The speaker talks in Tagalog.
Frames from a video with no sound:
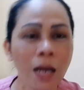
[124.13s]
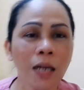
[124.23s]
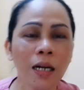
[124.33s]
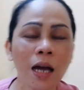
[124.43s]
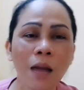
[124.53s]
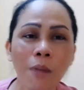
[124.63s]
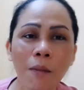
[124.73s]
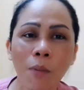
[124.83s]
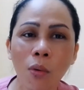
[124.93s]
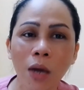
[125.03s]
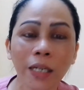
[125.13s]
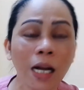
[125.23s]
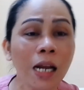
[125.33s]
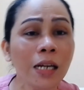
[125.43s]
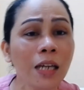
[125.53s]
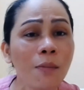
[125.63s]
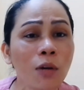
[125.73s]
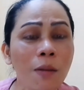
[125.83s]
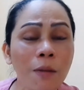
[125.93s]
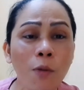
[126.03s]
ng habang buhay dahil hindi mo
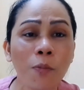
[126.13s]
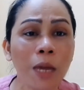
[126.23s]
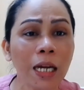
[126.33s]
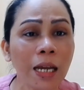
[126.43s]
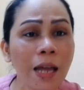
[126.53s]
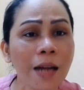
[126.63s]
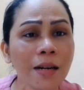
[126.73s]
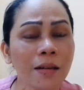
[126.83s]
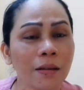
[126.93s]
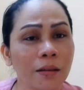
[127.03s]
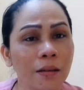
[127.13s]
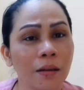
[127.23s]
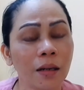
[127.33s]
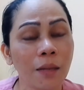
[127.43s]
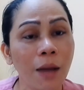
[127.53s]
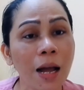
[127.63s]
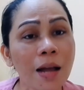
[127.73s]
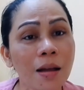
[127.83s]
naman po pira yan. Diba?